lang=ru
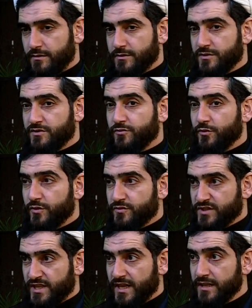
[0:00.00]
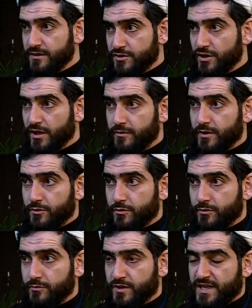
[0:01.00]
свой взгляд
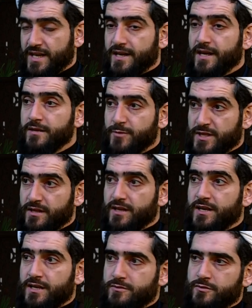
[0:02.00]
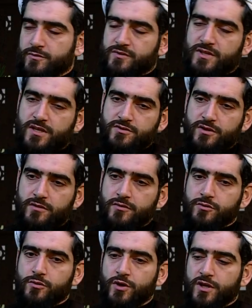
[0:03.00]
человеку, Коран предлагает свой взгляд
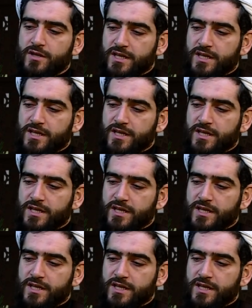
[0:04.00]
человеку,